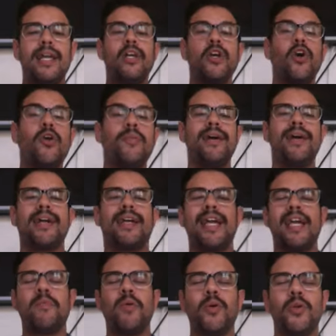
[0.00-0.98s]
اليوم
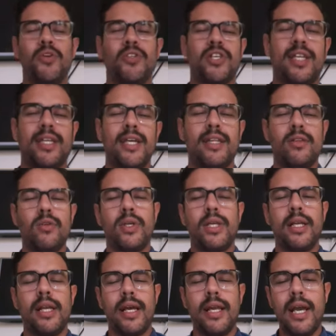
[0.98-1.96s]
كاين موضوع جديد
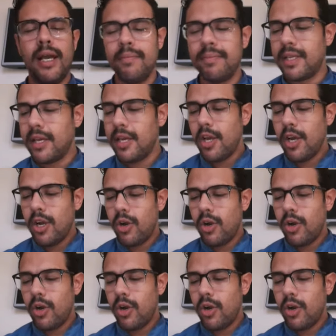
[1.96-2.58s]
ولله الحمد